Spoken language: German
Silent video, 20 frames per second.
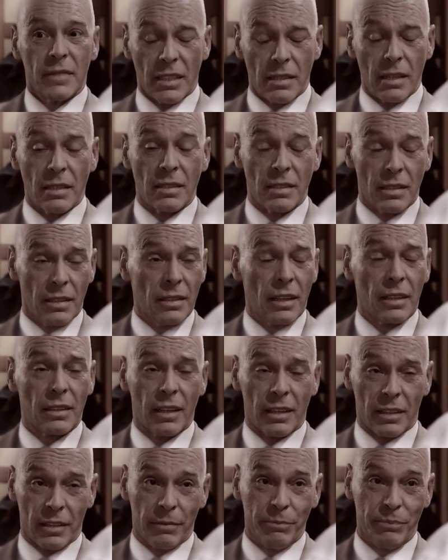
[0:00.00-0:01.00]
Das ist sie in der
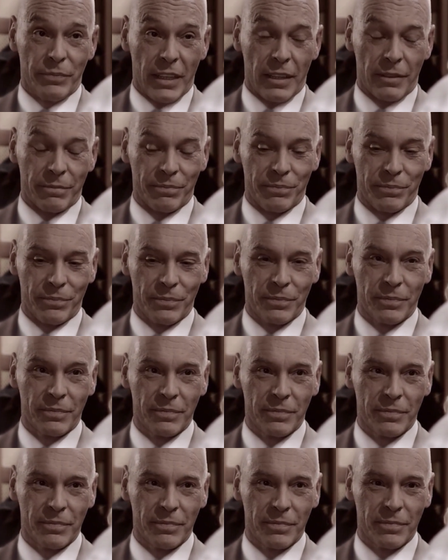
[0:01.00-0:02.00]
Tat, ja.
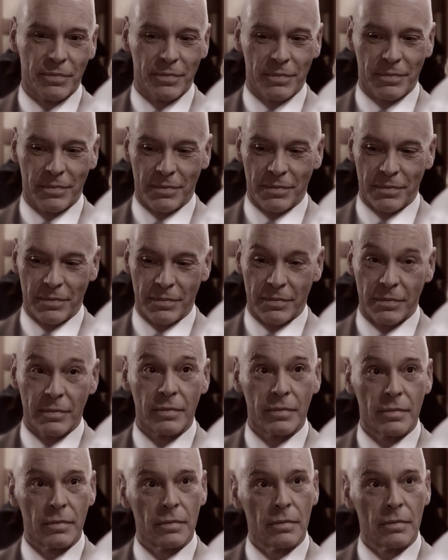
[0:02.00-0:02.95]
Dann müssen wir sie